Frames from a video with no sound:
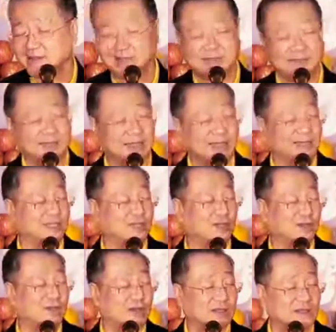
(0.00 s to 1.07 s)
给他念点
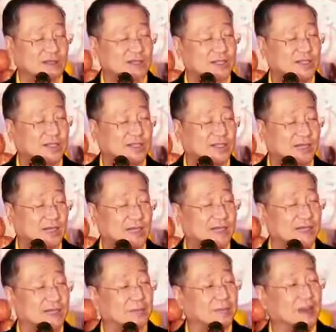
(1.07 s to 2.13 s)
小房子就可以
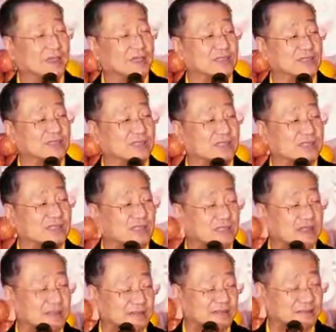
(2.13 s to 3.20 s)
了，八十三
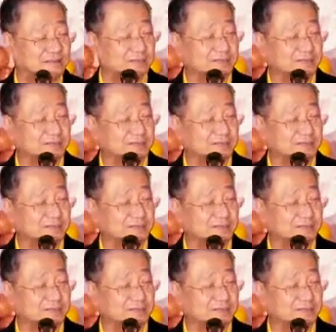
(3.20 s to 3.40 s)
张。